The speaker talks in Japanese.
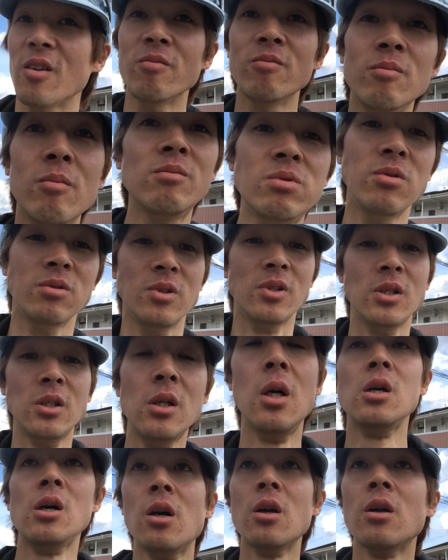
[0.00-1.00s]
らうん
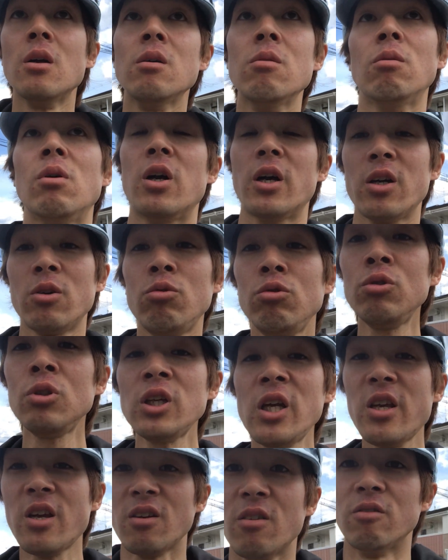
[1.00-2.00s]
笑い事
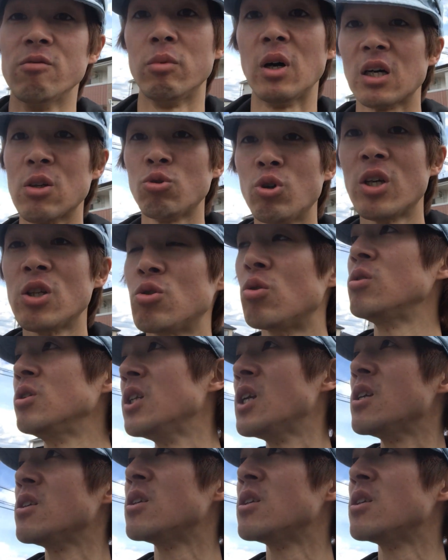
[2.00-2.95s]
じゃねえよ爆撃する